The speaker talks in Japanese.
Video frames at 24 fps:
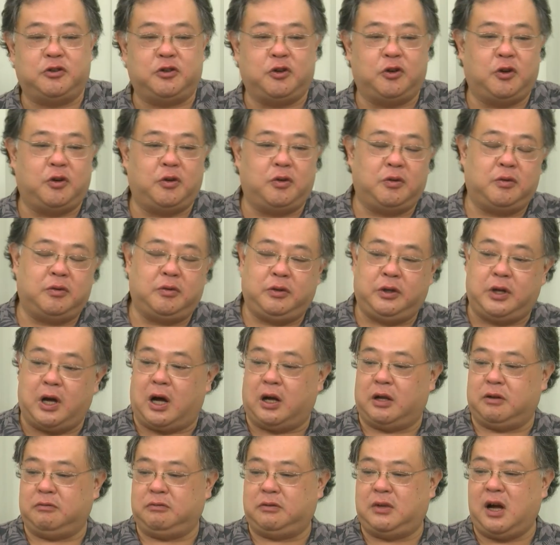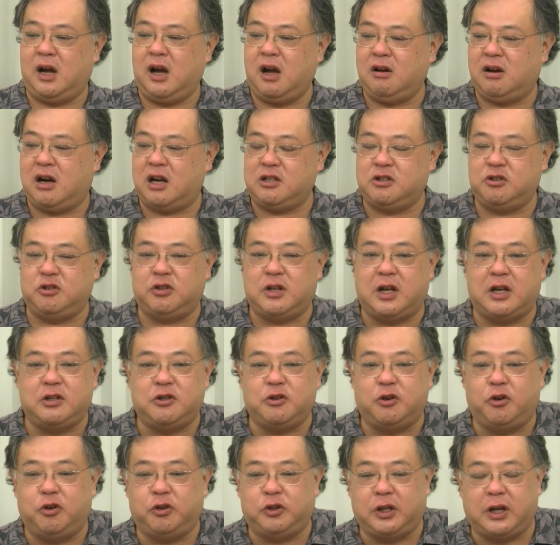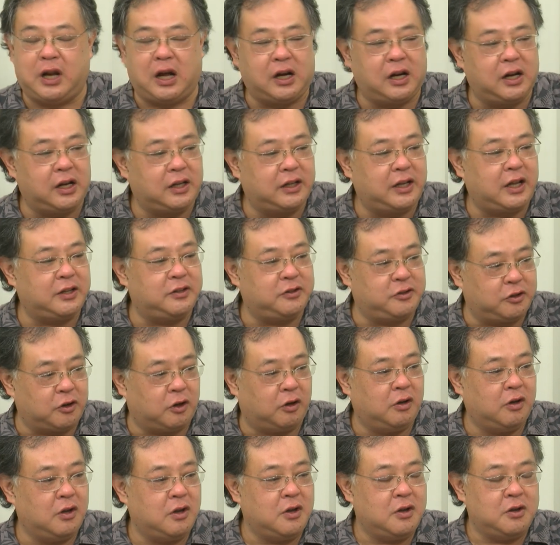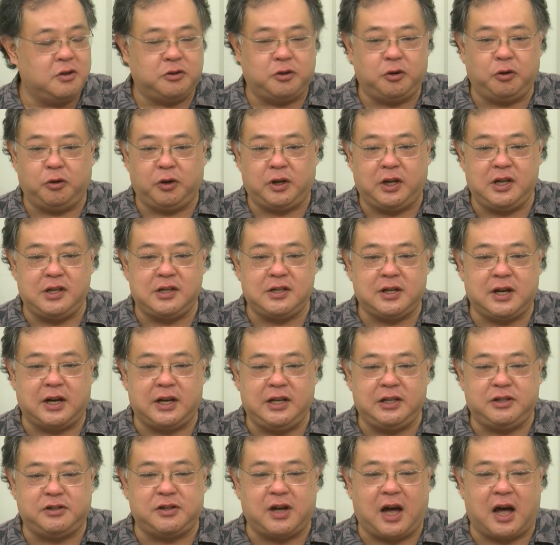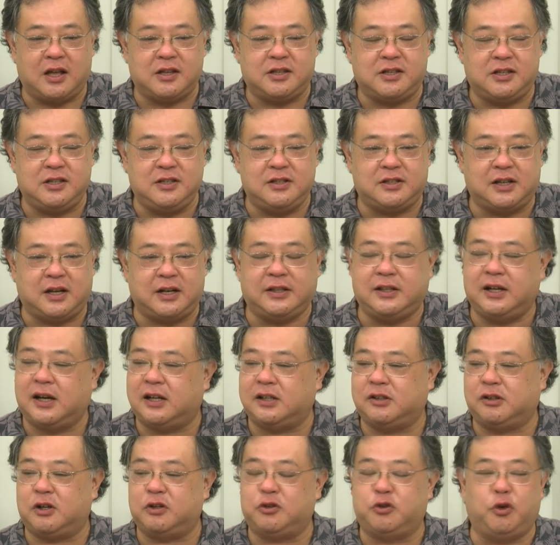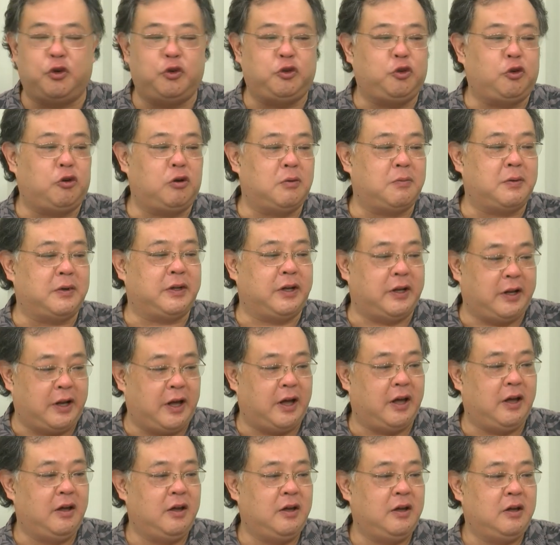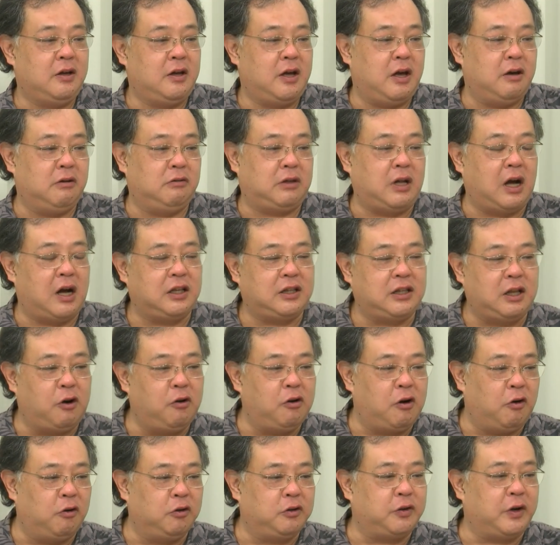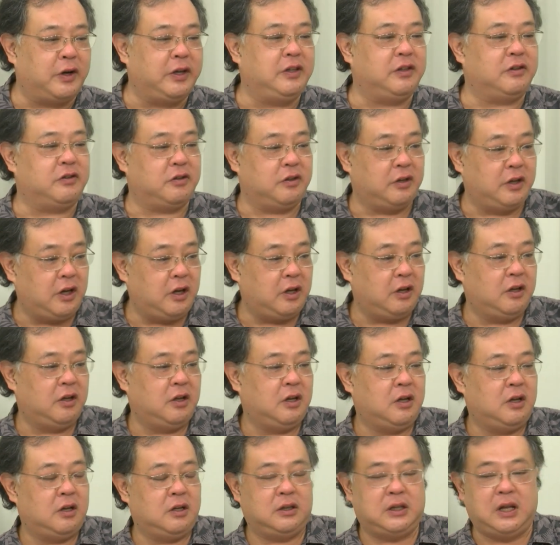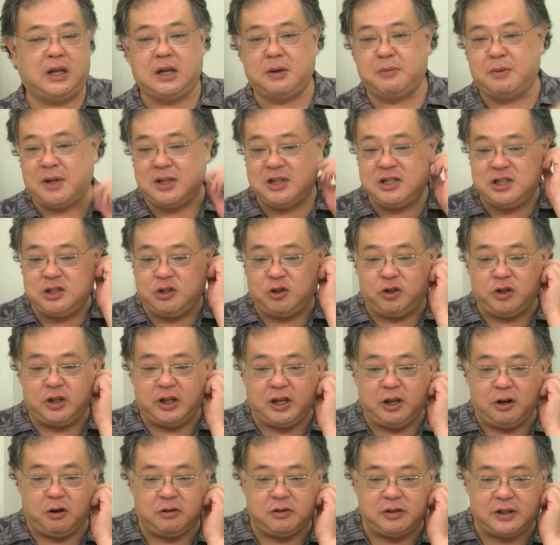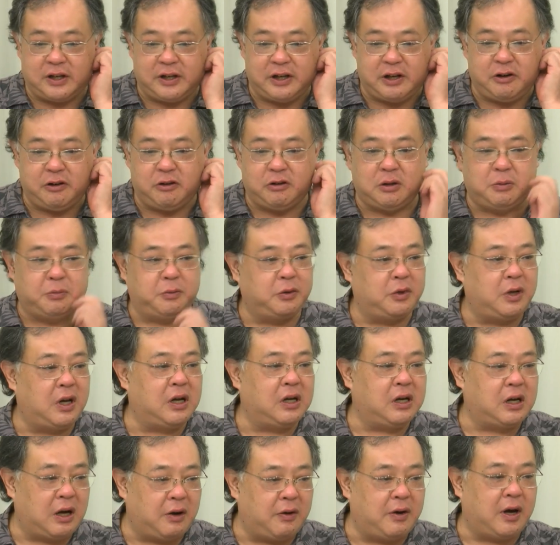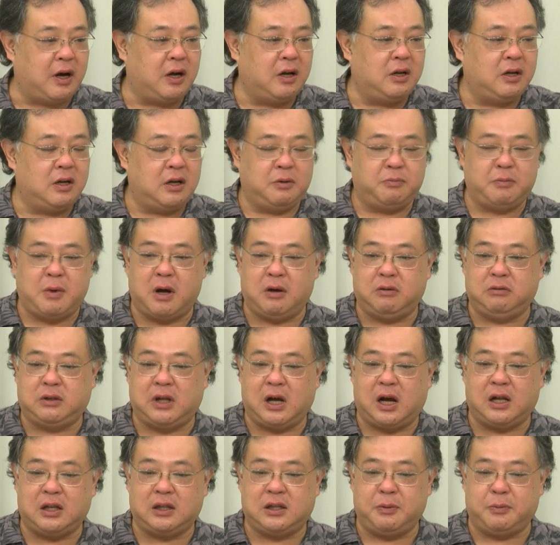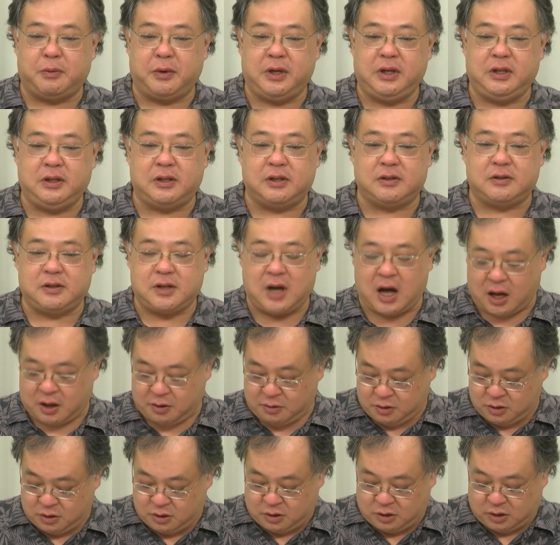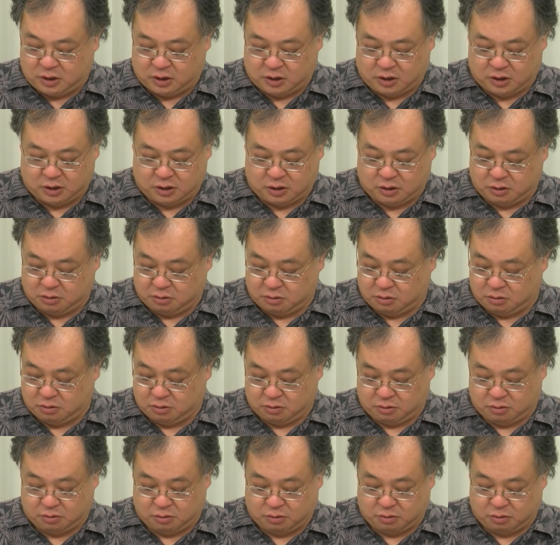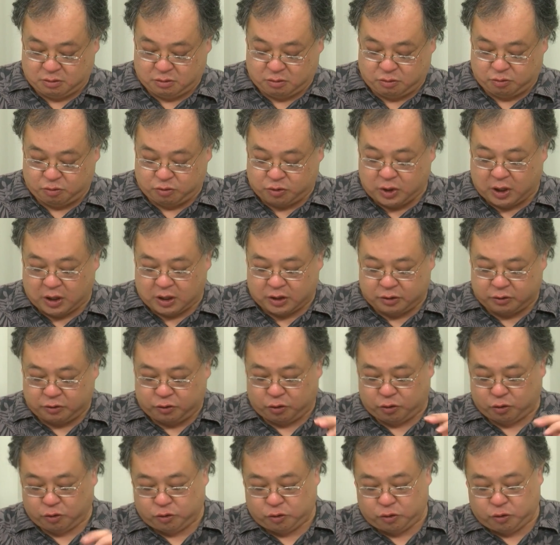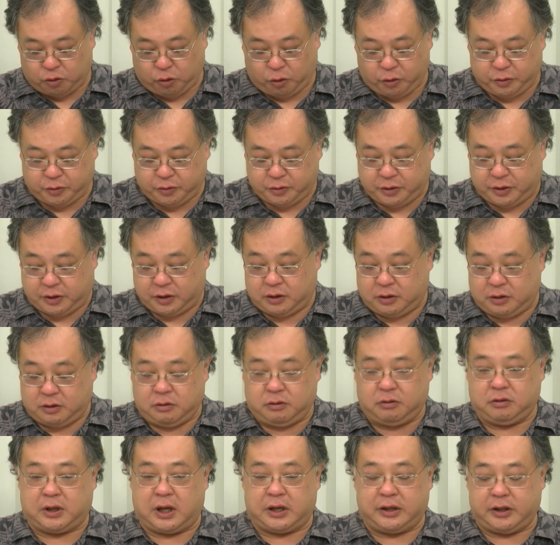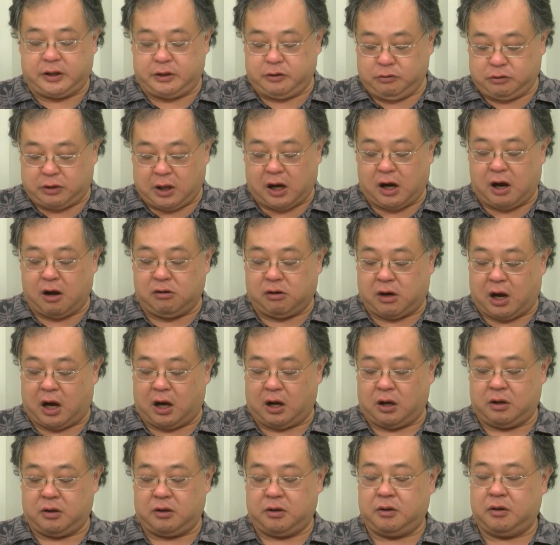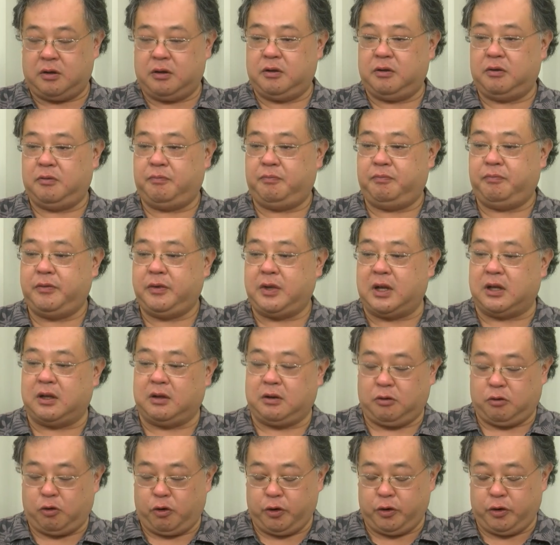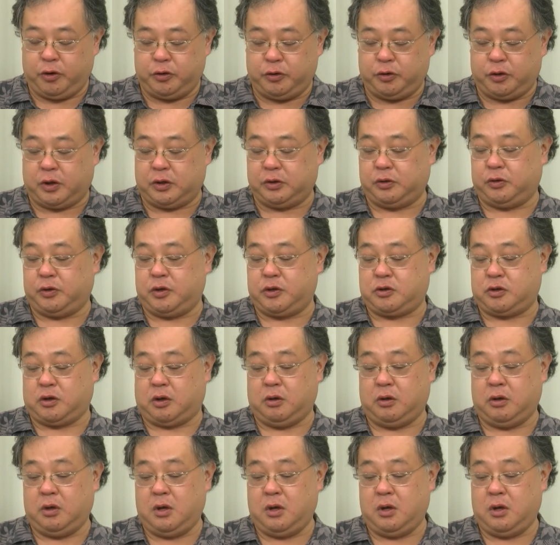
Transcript: そのいや疑う価値のない情報ってなかなかないんですよ、うんうん、その記事がいつ発信されたかとかそういうところまでね、うんうん、え疑った方が本当はいいんですよね、うんうんうん、ただまあ自動で記録されるようなものなんかは、まあ、疑ってもいいんですが、うん、えー、じゃあちょっとどういうふうに具体的に疑うか、うんうん、いやこういうのはどうでしょう